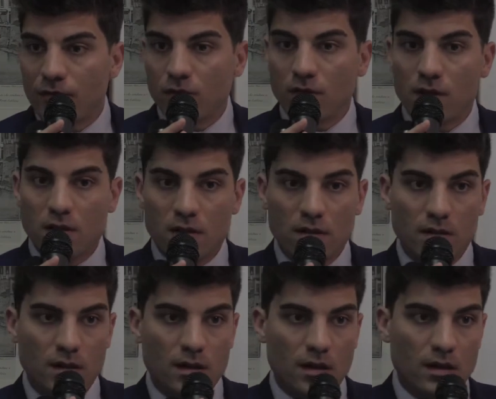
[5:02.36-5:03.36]
i fondi
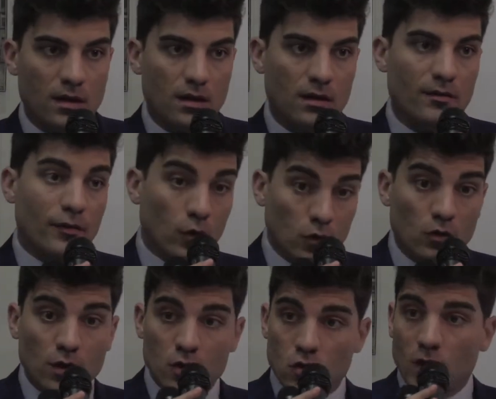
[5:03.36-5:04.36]
del Fondo
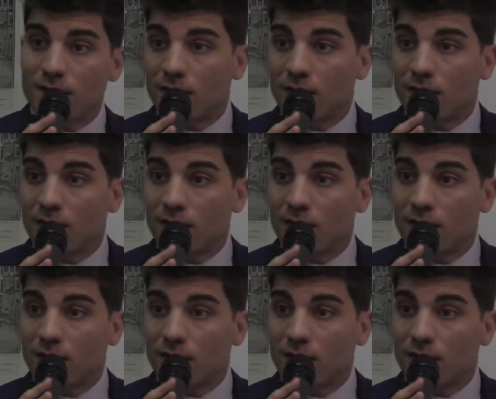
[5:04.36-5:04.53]
regionale